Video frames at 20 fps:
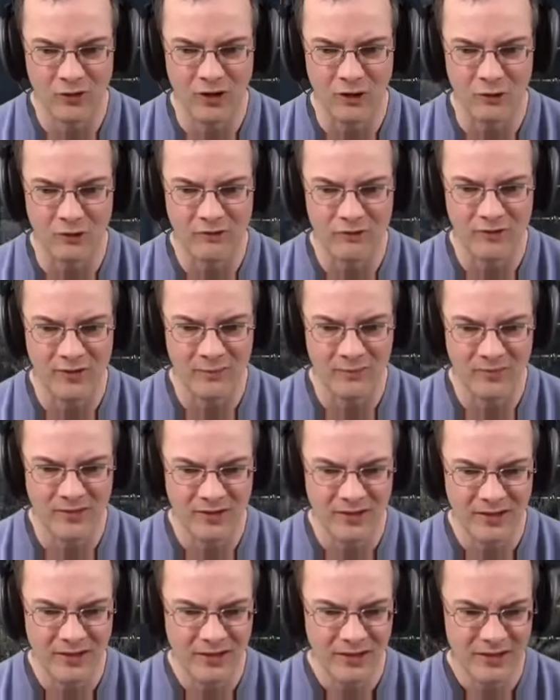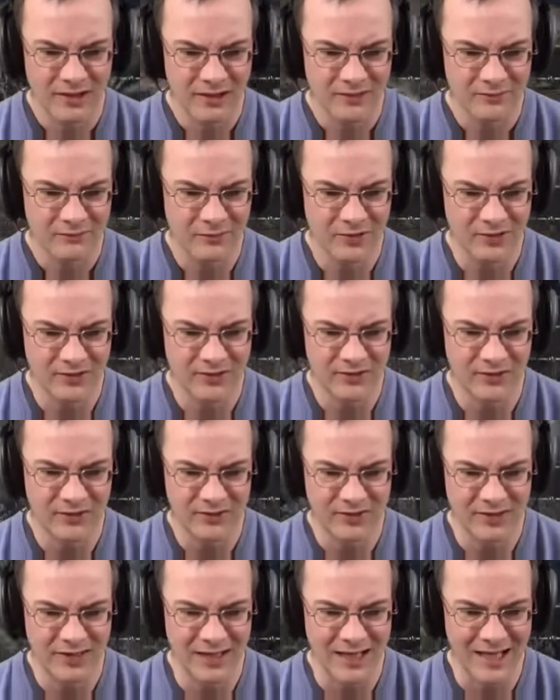aufnimmt, wird es
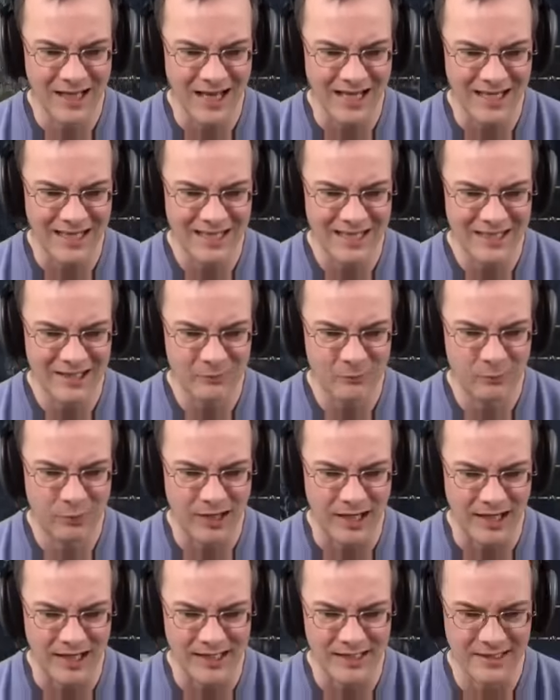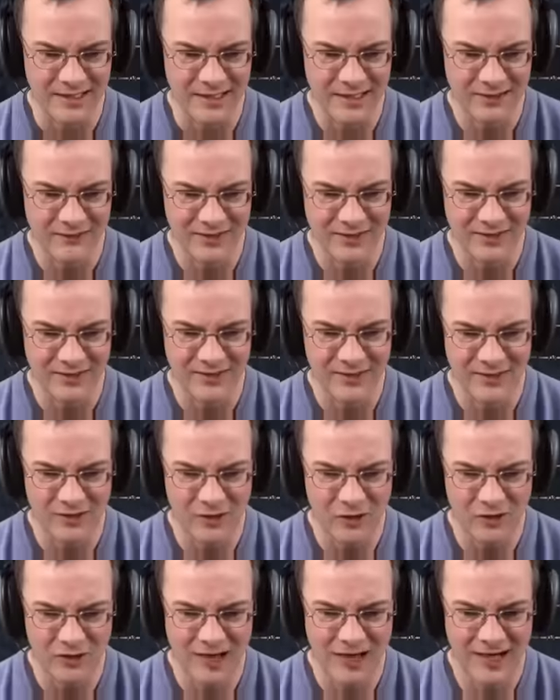leicht peinlich, weil das sind
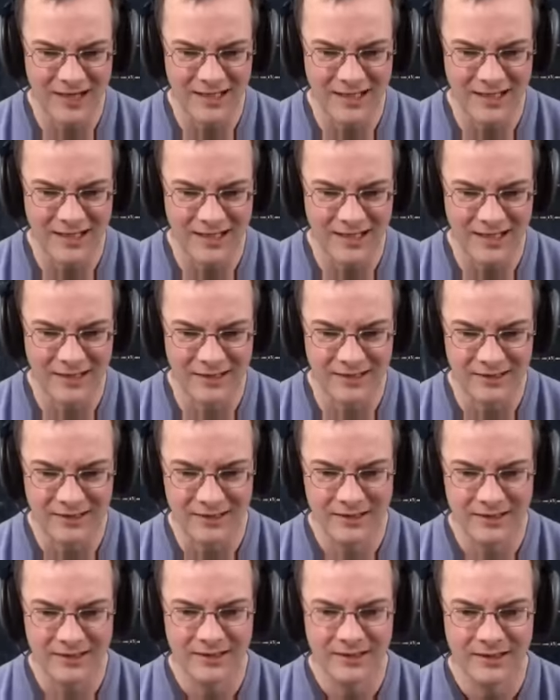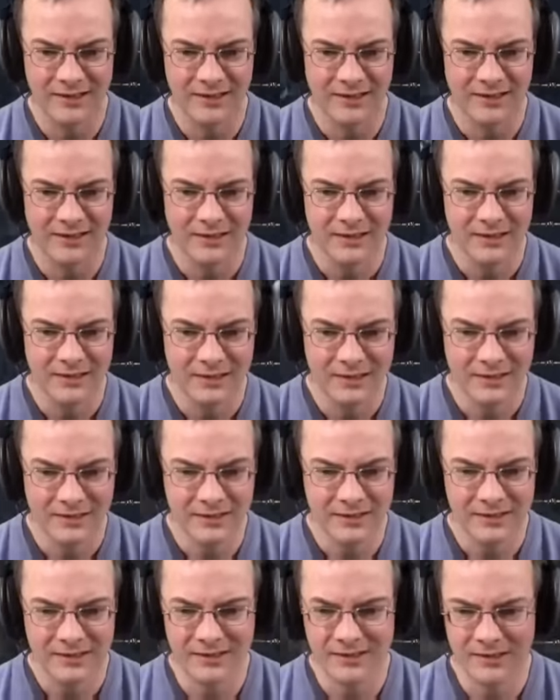doch einige hier.
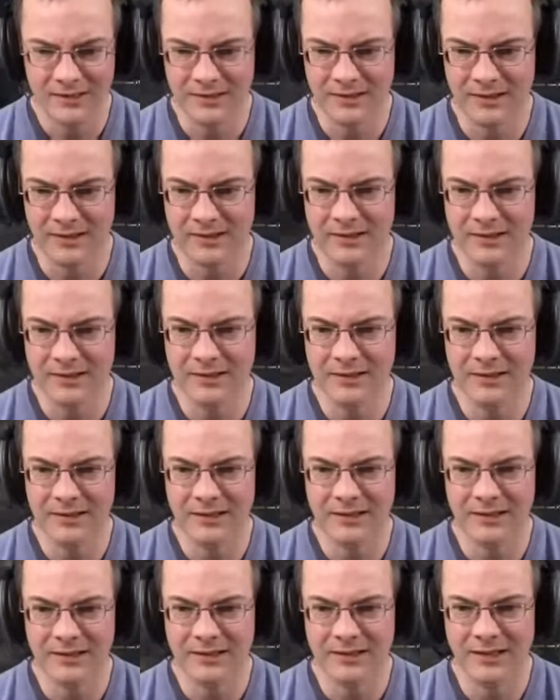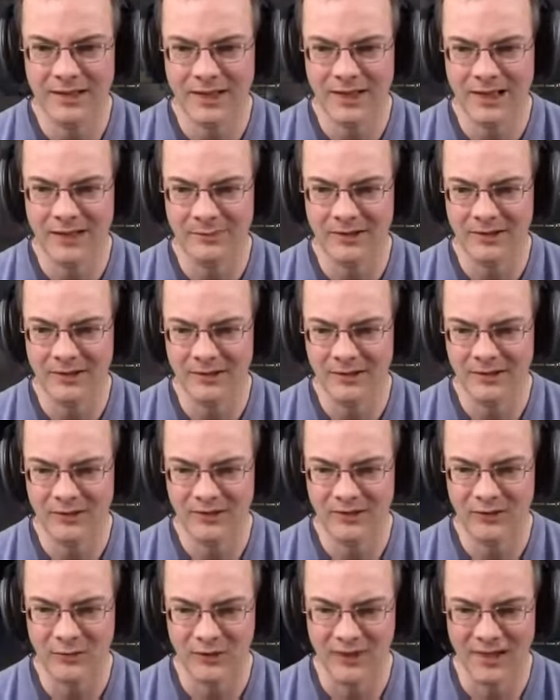Äh, aber
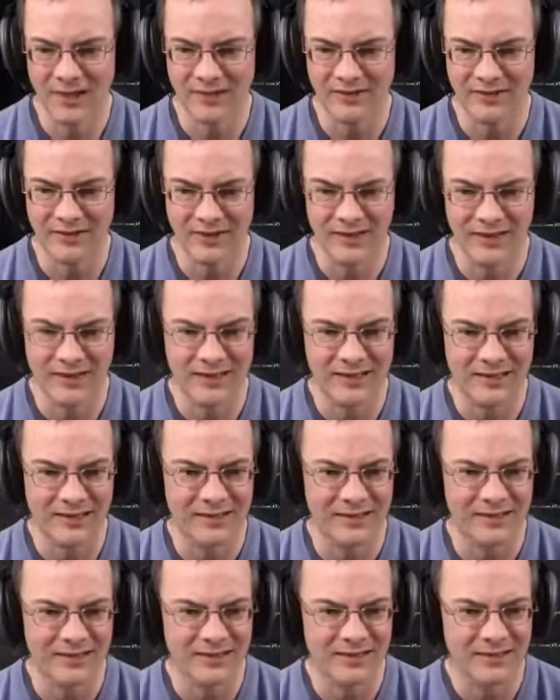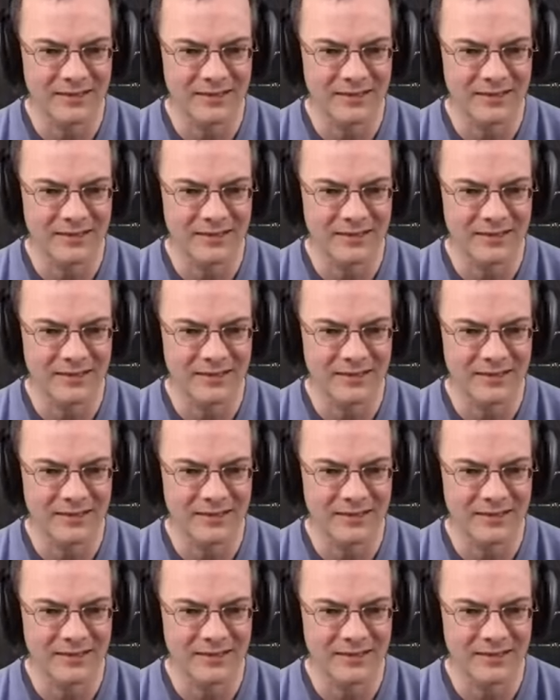so geht das ja nicht hier.